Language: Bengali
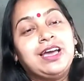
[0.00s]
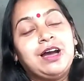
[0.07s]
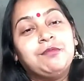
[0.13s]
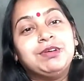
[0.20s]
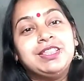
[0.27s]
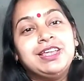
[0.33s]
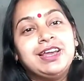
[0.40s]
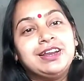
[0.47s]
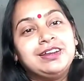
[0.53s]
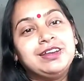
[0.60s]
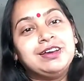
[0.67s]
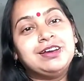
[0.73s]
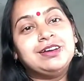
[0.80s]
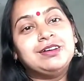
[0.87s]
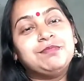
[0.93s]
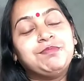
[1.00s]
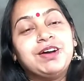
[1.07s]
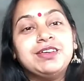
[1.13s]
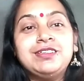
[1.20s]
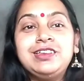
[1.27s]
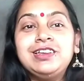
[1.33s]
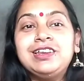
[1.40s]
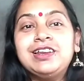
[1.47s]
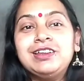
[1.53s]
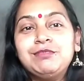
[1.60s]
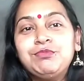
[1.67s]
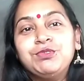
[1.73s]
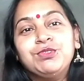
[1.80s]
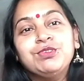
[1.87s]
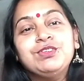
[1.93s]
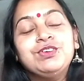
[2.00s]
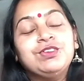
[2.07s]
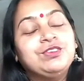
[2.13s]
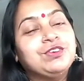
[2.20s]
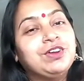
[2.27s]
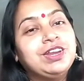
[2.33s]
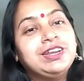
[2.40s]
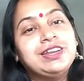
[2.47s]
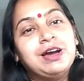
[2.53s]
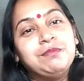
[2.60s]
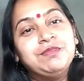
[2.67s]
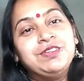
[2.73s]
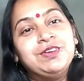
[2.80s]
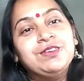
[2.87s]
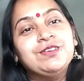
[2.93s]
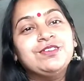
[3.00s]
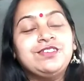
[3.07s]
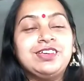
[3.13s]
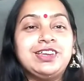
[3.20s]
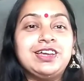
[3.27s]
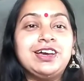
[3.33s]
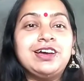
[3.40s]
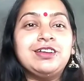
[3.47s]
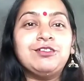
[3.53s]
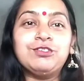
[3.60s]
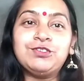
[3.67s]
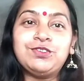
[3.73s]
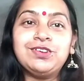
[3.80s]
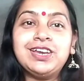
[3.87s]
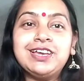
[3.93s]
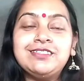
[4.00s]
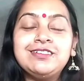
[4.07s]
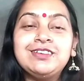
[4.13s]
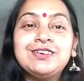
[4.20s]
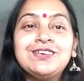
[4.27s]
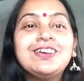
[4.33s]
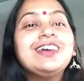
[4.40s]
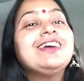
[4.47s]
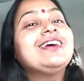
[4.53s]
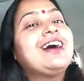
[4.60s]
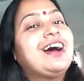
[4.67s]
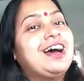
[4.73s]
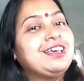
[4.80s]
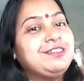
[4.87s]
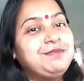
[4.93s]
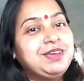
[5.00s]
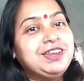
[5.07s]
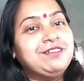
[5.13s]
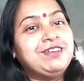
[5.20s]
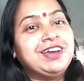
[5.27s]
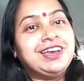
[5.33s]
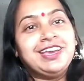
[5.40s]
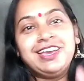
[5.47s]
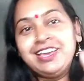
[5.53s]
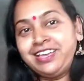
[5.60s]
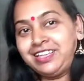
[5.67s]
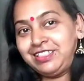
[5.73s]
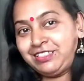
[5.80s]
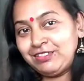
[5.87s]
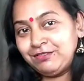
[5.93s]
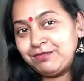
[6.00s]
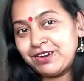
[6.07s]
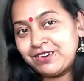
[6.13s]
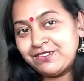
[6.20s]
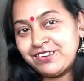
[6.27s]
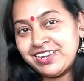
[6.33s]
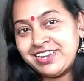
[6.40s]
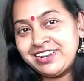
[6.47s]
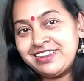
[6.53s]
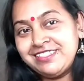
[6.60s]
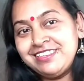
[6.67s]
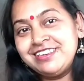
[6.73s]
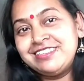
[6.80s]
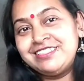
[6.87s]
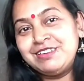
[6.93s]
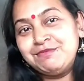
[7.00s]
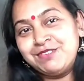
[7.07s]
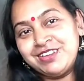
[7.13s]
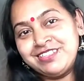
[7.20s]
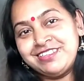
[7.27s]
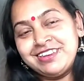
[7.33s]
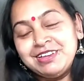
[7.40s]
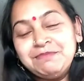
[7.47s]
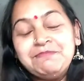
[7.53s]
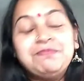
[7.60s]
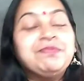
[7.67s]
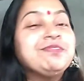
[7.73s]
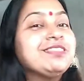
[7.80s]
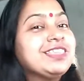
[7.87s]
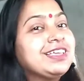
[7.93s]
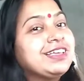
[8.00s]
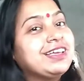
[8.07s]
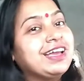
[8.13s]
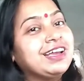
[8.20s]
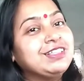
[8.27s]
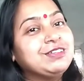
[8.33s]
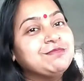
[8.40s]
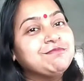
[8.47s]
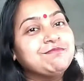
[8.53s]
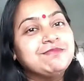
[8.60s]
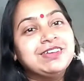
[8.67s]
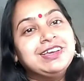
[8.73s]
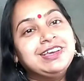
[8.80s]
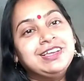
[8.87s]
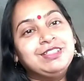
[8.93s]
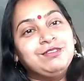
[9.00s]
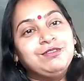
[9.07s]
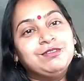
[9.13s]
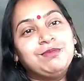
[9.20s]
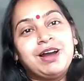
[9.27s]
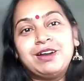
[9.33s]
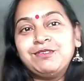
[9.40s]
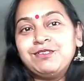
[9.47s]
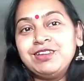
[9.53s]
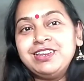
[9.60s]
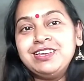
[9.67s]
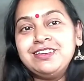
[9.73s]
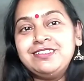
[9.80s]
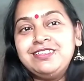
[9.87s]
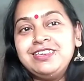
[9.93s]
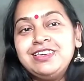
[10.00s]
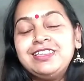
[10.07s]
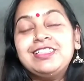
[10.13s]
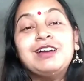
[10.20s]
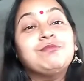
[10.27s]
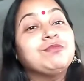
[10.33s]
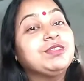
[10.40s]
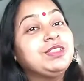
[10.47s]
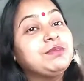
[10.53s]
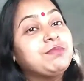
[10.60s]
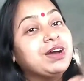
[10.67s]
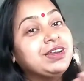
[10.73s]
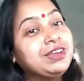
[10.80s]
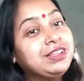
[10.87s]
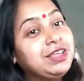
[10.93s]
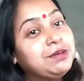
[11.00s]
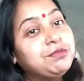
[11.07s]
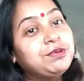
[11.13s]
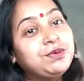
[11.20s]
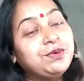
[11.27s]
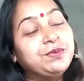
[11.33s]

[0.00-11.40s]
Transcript: আমাদের একটা পাঁচ লিটারের বোতল ছিল জলের দাম ছিল সেটা নষ্ট হয়ে গেছিলো হাজবেন্ড ওটাকে দুভাগ করে কেটে দিয়েছে বলেছিলাম একদম দুটো ভাগ করে নিয়েছি তার মধ্যে মাটি দেব